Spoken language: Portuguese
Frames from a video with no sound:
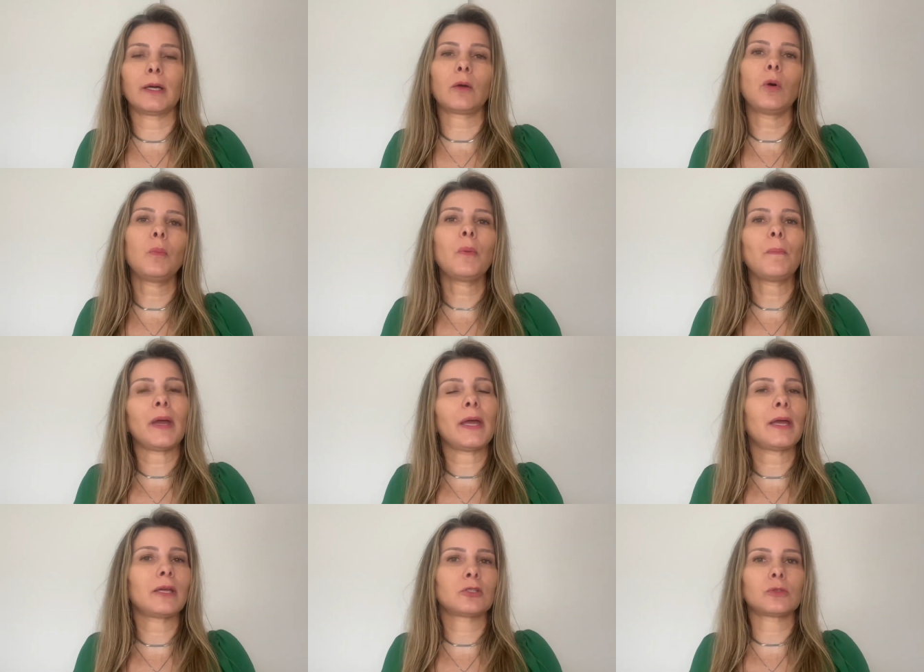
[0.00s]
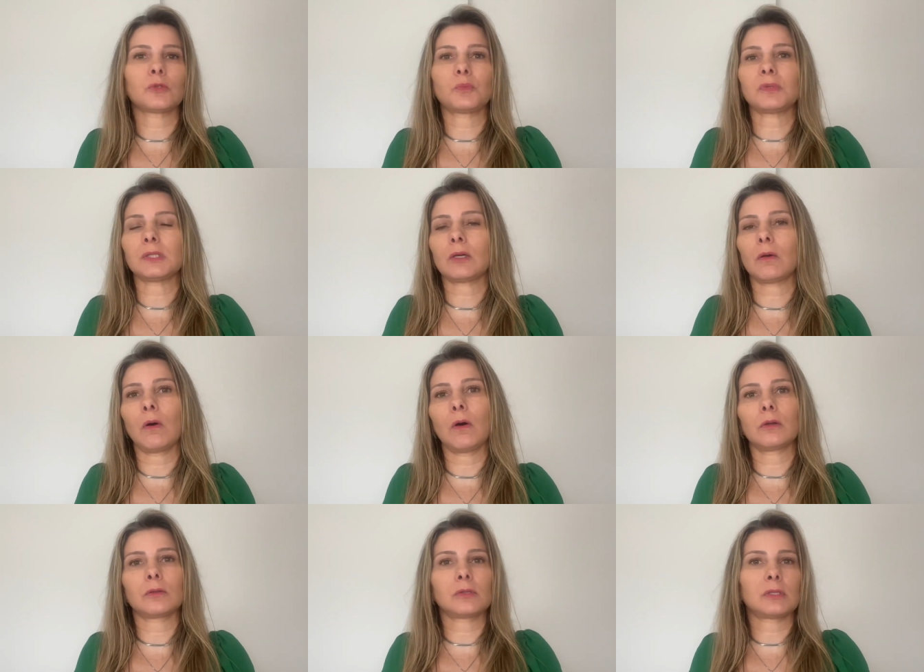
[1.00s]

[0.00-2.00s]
como médicos, psicólogos,